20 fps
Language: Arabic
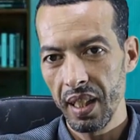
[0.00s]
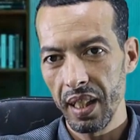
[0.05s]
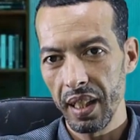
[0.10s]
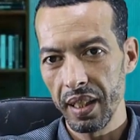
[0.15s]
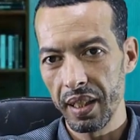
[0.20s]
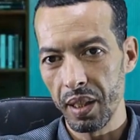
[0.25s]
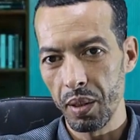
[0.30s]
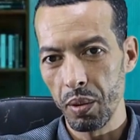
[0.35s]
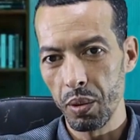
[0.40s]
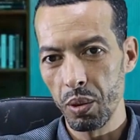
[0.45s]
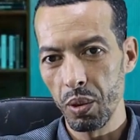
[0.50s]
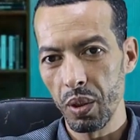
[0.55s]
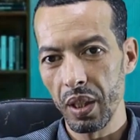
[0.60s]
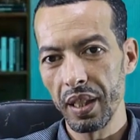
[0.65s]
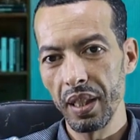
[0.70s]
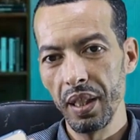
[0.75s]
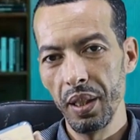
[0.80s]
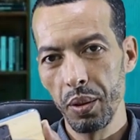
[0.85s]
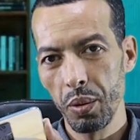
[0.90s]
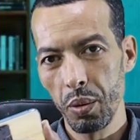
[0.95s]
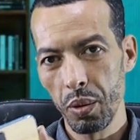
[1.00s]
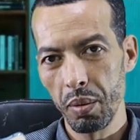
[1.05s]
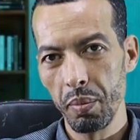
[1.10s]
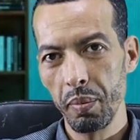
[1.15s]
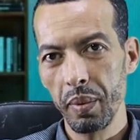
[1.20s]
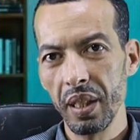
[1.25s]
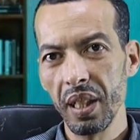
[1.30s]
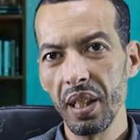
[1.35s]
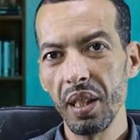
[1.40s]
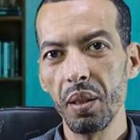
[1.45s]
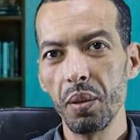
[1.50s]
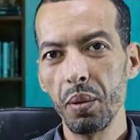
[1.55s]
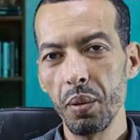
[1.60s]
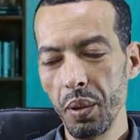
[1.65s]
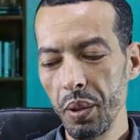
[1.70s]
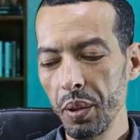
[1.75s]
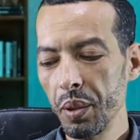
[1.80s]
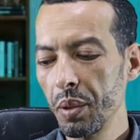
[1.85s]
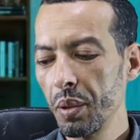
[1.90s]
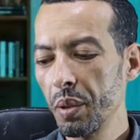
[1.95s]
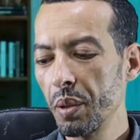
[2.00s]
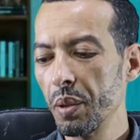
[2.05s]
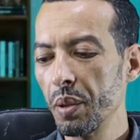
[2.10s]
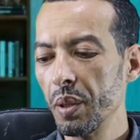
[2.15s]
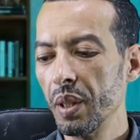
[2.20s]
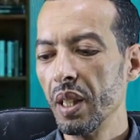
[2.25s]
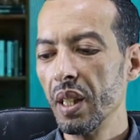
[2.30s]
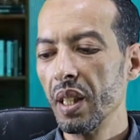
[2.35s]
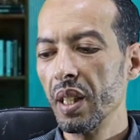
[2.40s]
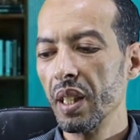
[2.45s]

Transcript: هذا الرسول هذا عنده سميه وعنده